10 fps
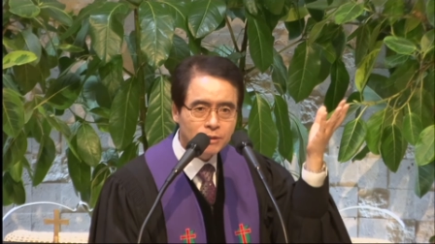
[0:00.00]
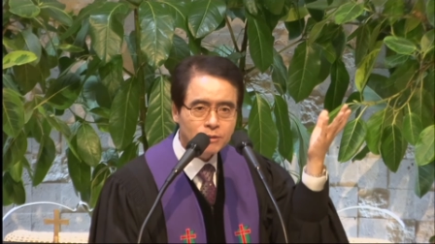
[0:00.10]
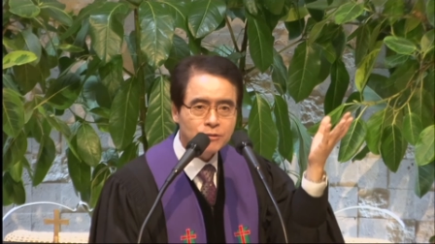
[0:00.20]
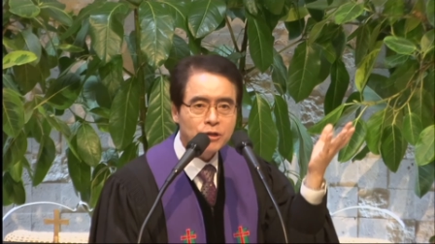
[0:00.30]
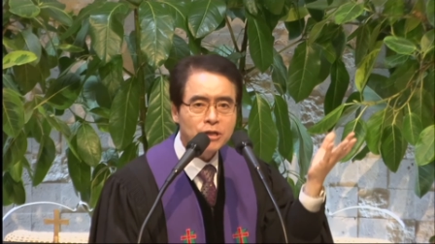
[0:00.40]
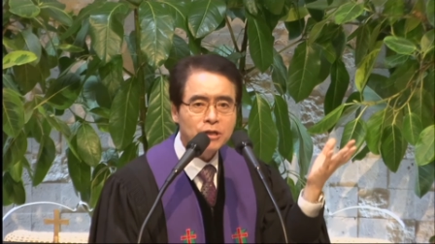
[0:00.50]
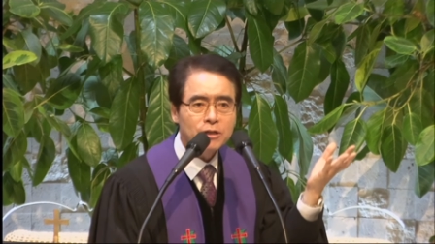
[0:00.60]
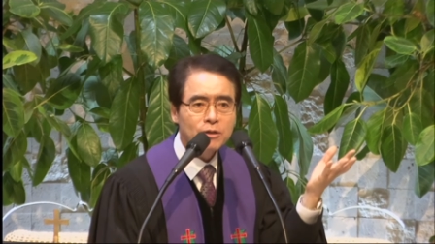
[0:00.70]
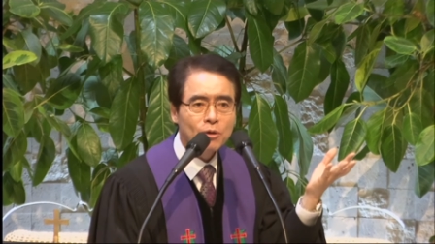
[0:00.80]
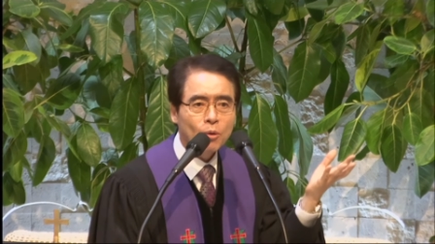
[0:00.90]

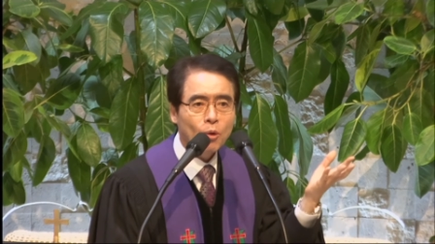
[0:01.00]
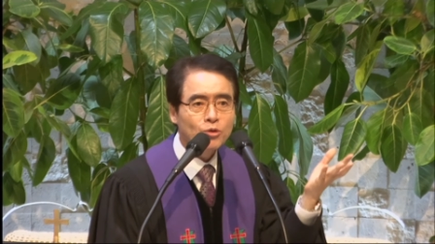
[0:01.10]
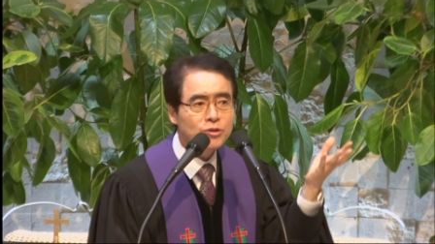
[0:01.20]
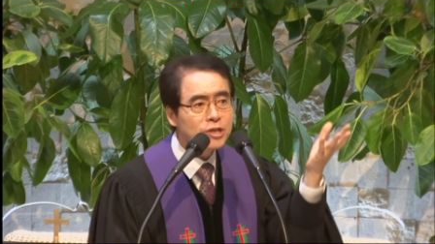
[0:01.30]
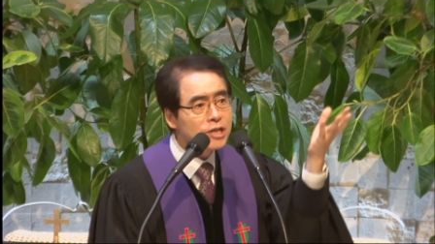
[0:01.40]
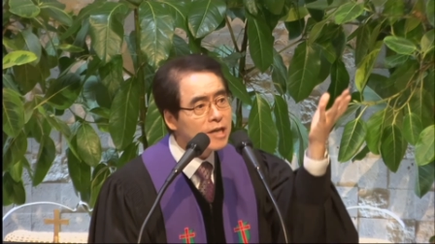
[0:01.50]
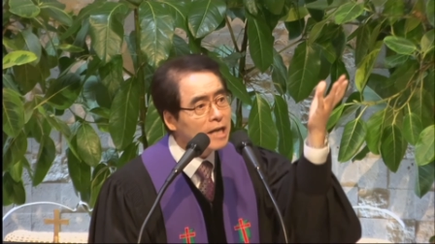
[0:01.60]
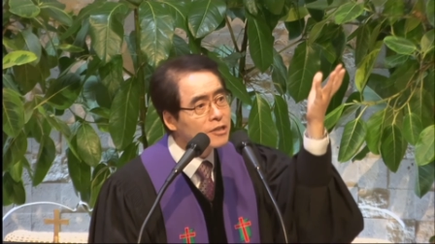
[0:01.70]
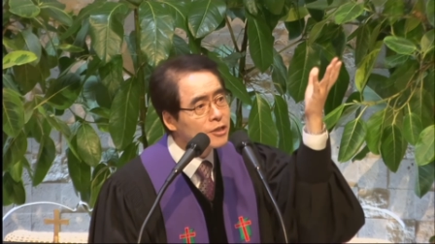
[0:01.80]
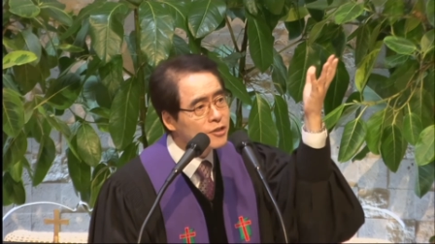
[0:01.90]
그들이 옳은 일을
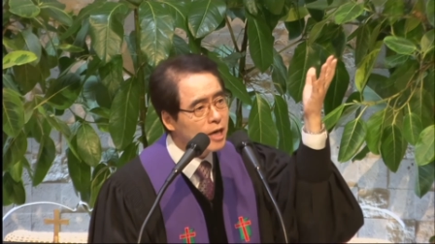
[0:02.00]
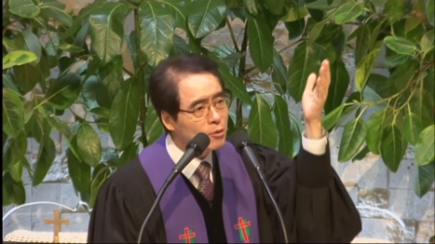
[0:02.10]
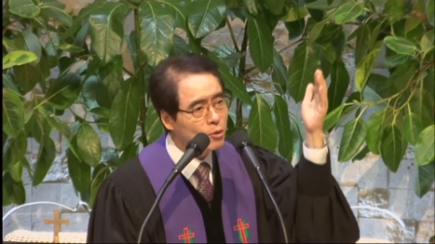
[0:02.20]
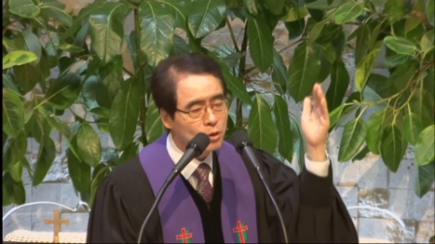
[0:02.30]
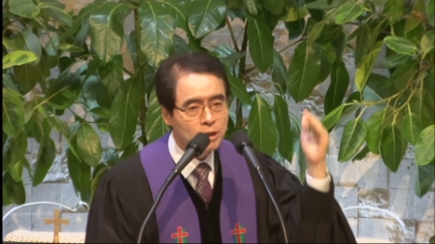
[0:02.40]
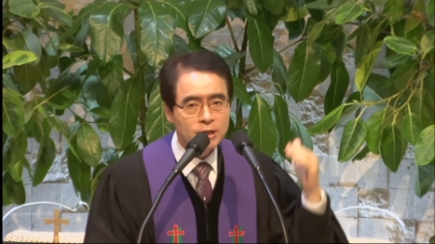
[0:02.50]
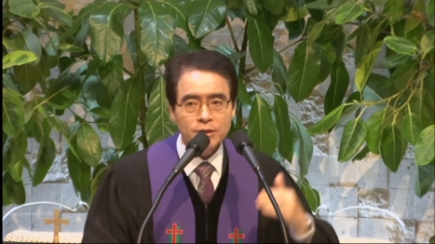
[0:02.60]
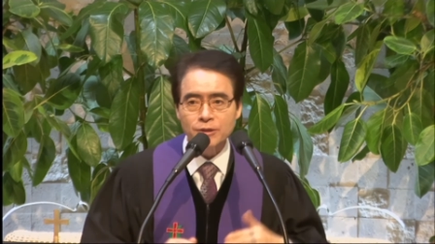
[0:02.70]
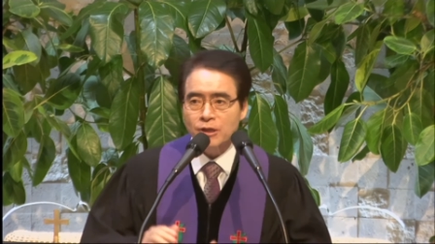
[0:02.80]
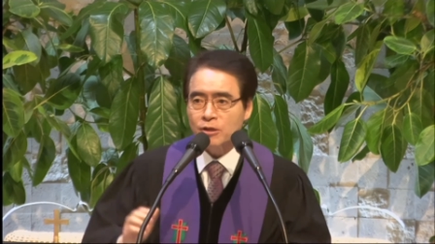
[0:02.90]
하는 것이라고
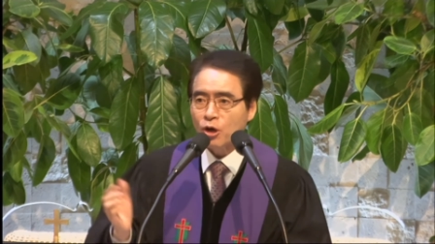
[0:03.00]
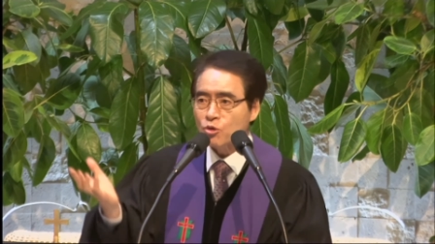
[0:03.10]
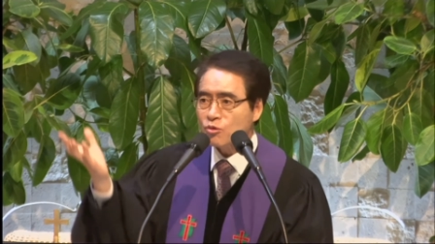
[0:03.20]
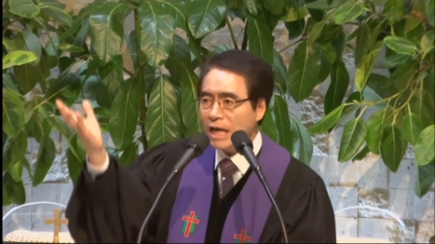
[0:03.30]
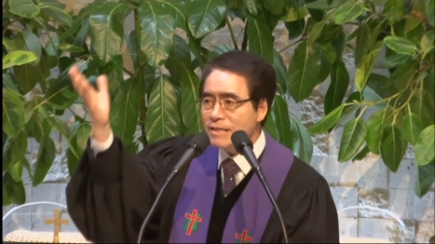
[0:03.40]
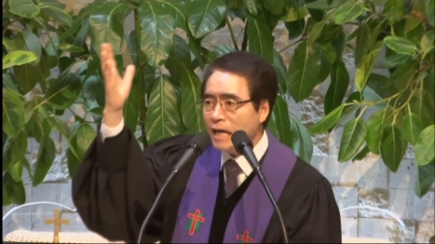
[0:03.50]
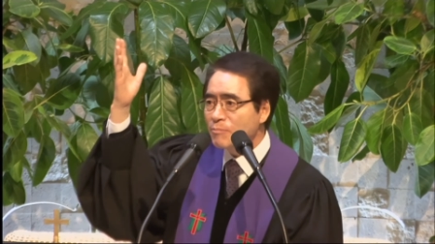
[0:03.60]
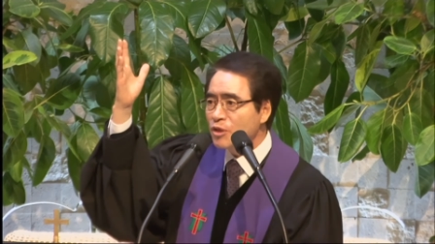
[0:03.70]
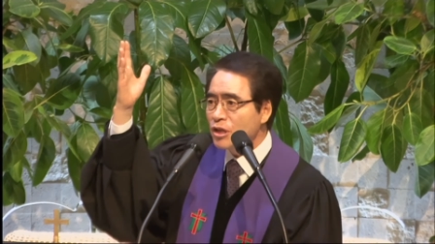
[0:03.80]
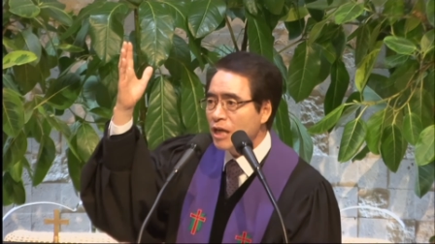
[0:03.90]
그들은 거룩한
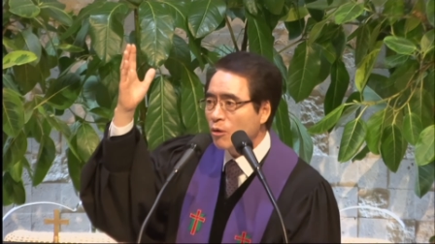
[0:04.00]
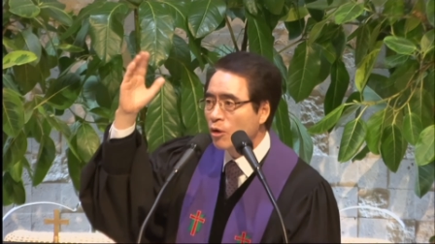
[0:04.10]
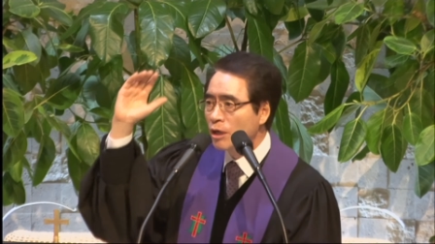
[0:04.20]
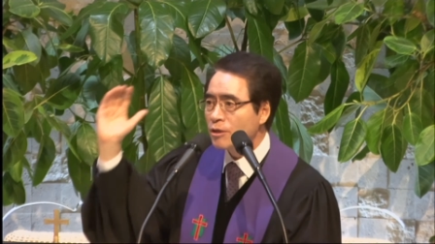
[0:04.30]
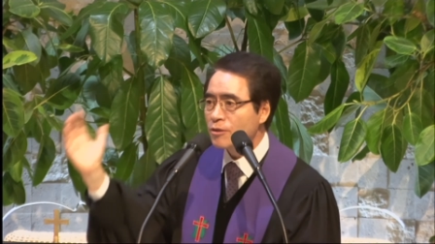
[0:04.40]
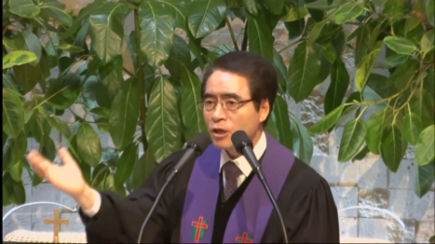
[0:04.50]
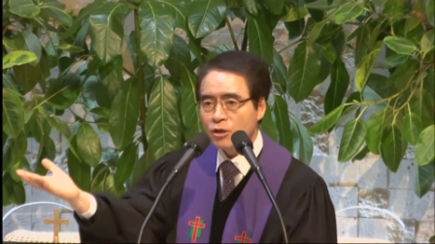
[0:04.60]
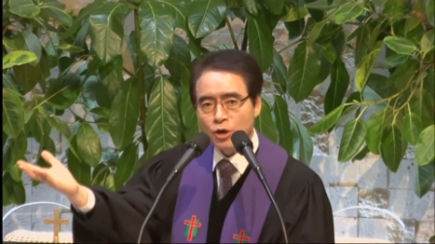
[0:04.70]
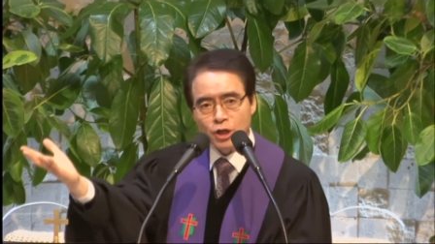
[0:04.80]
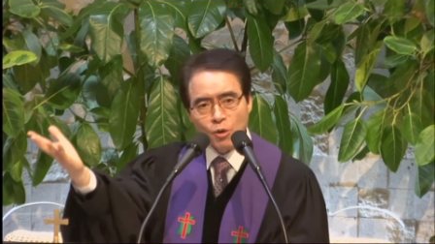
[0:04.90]
사람들이라고 그들은
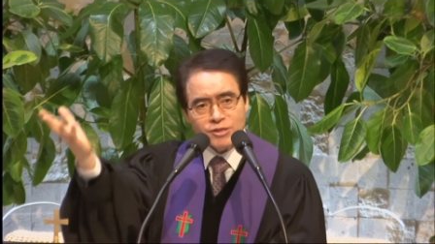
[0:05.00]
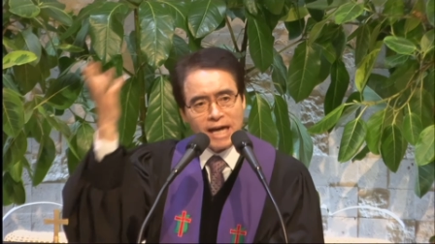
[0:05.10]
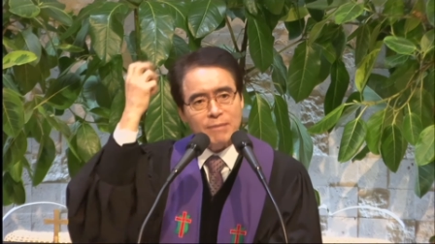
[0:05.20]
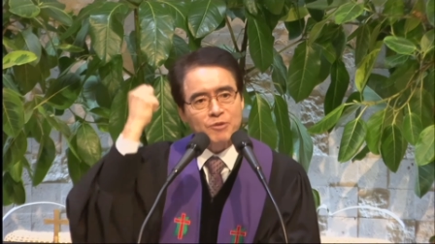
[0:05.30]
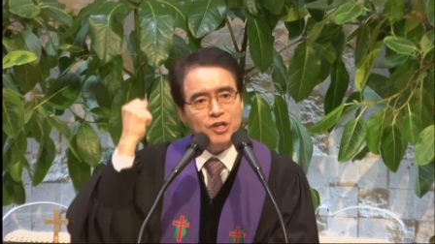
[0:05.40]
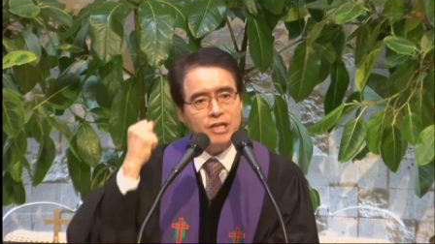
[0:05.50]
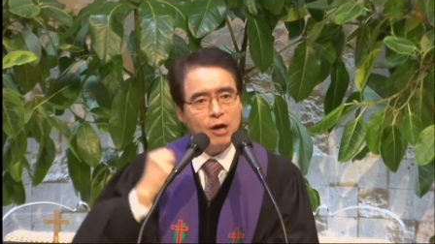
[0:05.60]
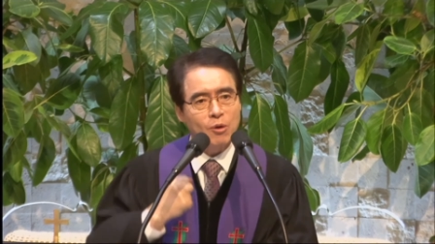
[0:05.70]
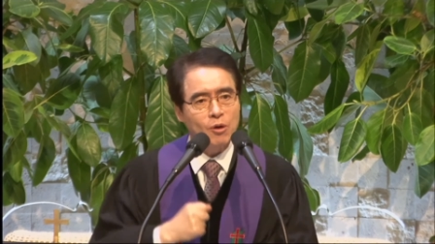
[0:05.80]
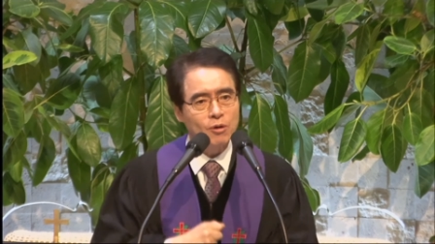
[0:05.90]
의로운
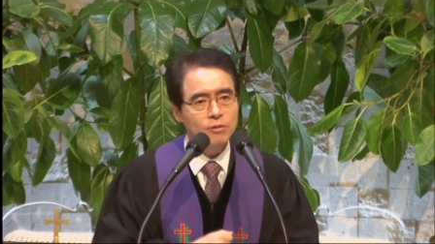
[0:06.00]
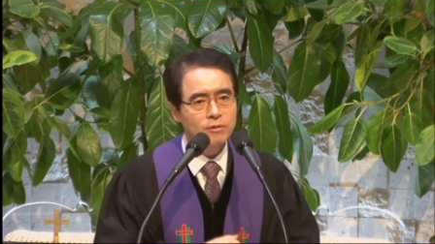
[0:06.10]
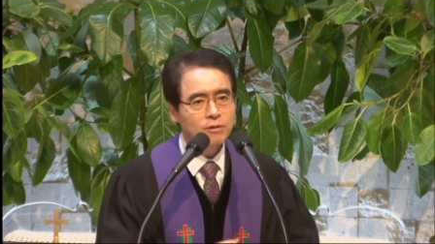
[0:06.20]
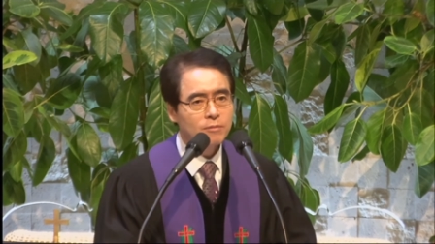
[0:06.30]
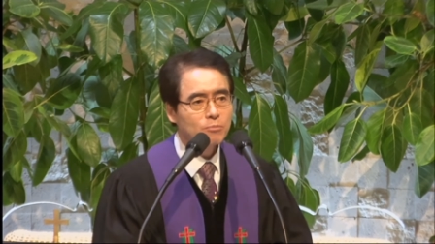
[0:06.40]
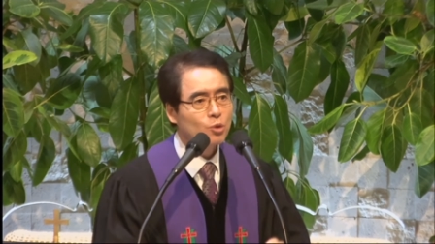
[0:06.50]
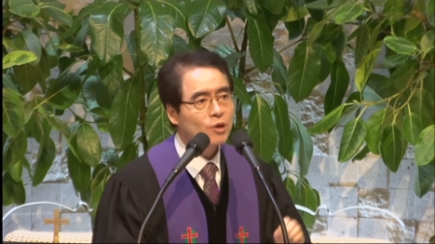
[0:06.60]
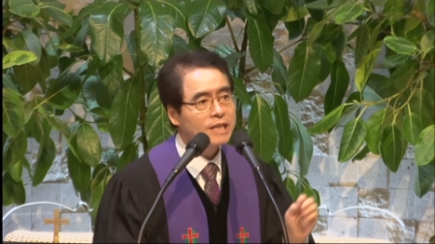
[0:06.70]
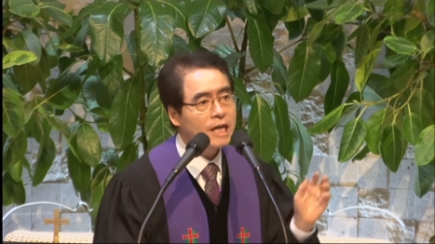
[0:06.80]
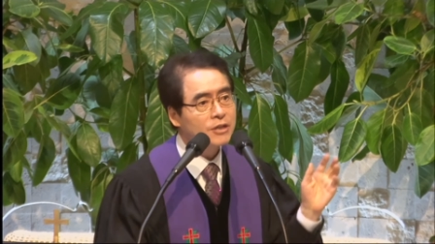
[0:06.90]
사람들이라고
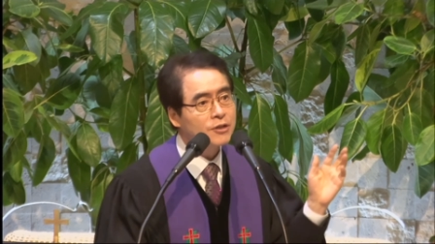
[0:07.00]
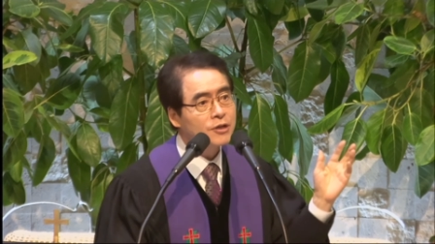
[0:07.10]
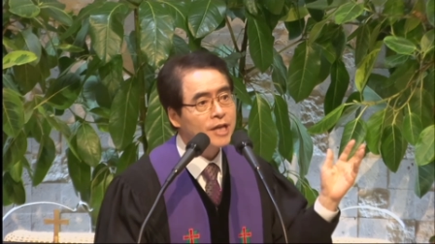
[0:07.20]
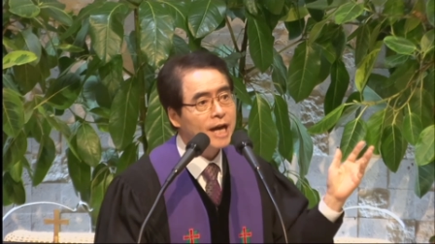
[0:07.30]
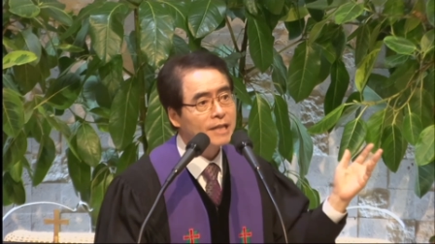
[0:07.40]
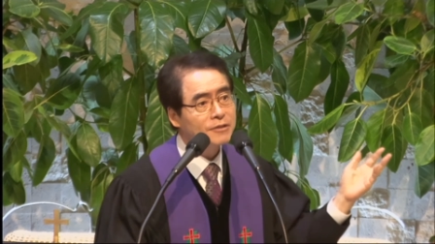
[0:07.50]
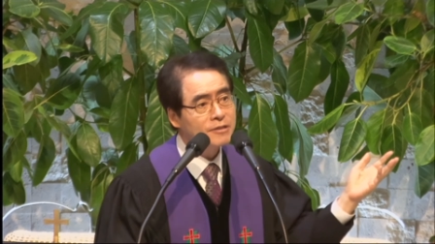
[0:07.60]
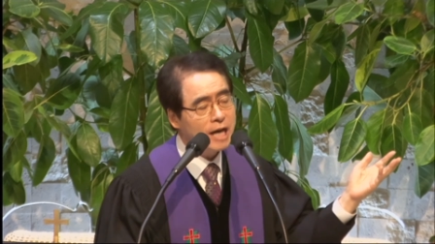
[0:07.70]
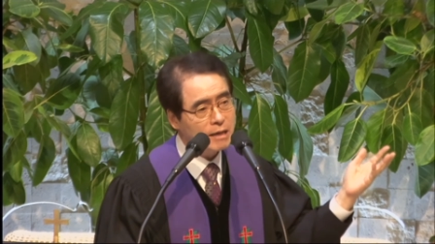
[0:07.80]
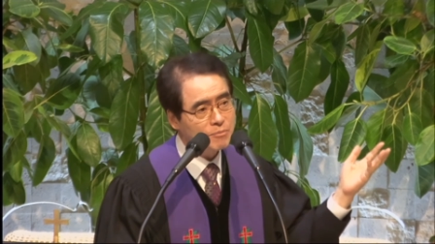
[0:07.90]
모두가 다 그렇게 했던
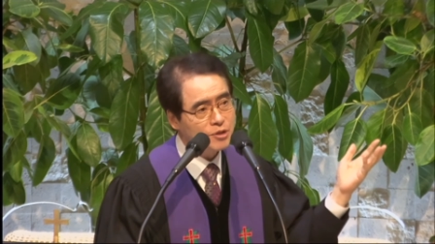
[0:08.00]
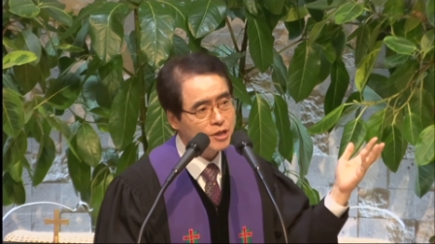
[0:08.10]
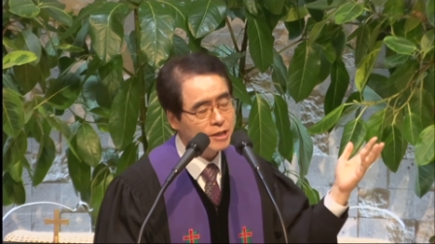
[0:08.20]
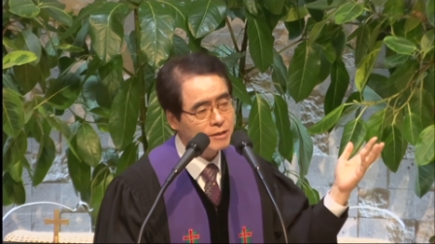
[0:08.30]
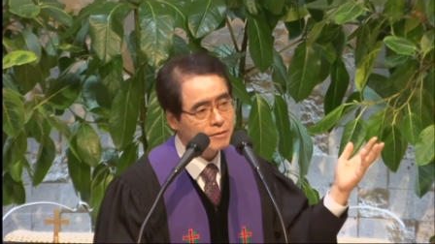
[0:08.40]
사람들이에요.